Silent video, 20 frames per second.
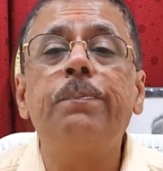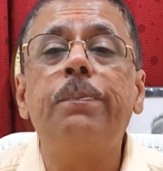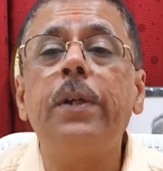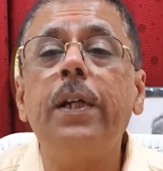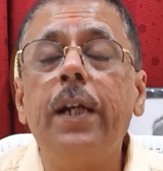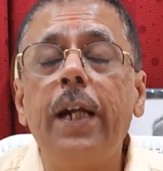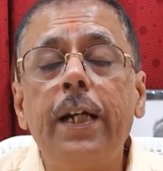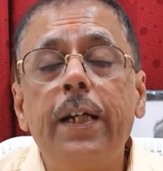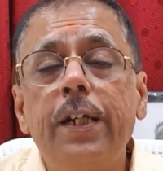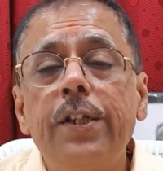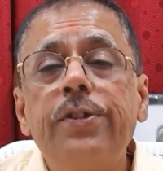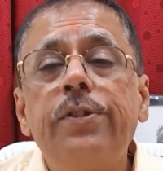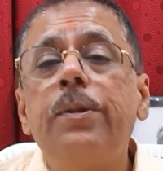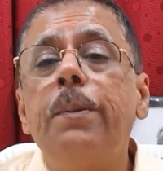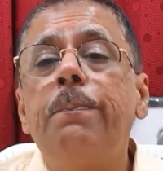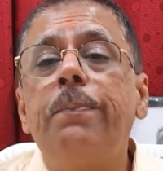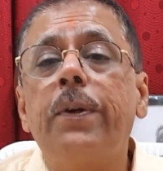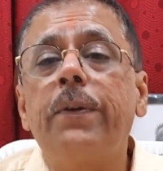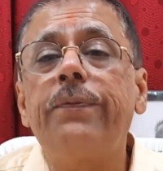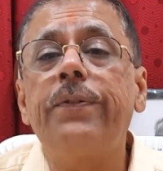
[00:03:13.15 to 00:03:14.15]
கிரேட்டஸ்ட்
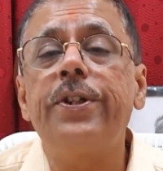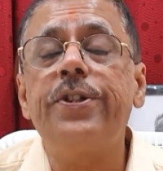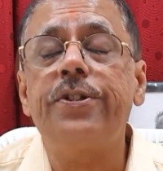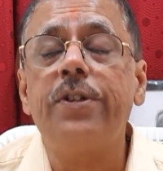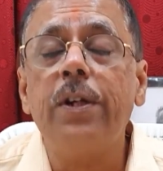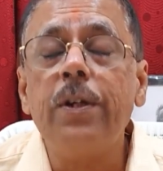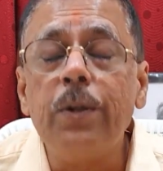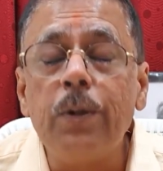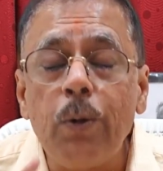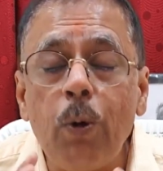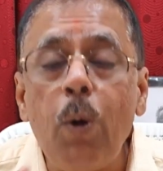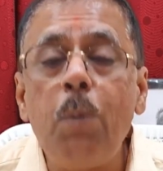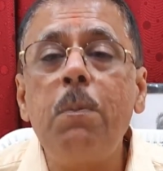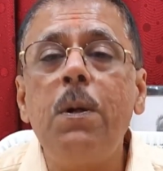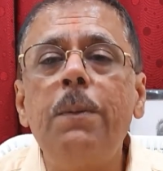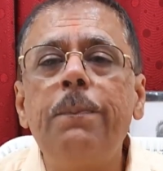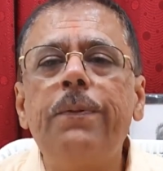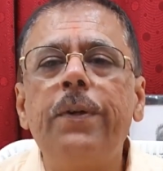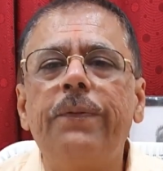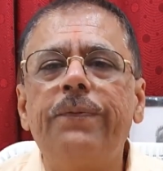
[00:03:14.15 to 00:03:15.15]
ப்ரொஃபஷன்
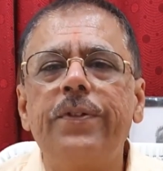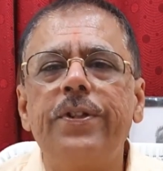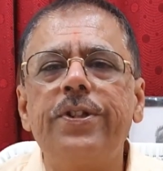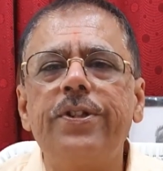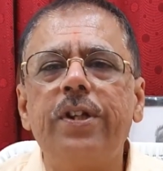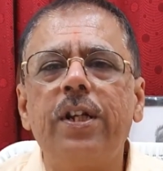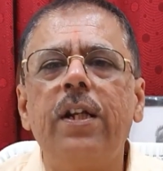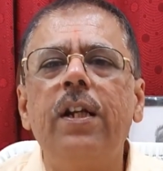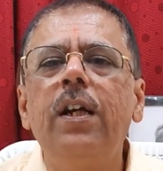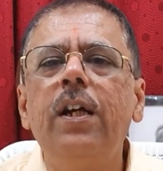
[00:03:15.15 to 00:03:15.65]
நோபல் ப்ரொஃபஷன்